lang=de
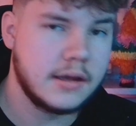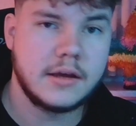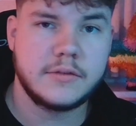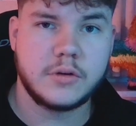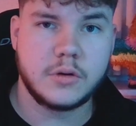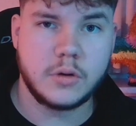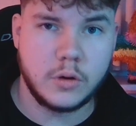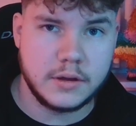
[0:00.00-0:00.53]

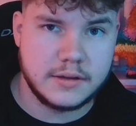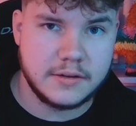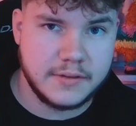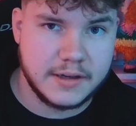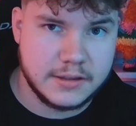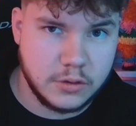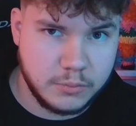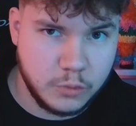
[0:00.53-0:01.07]
von heute war
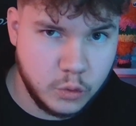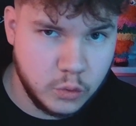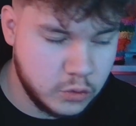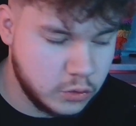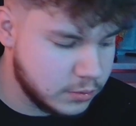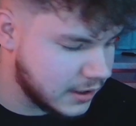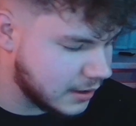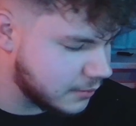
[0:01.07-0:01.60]
ich noch im
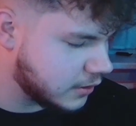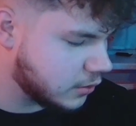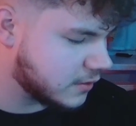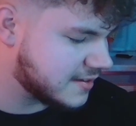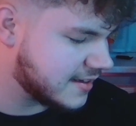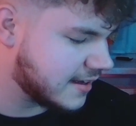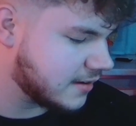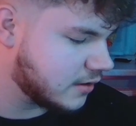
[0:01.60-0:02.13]
Hugendubel, habe mir noch Sachen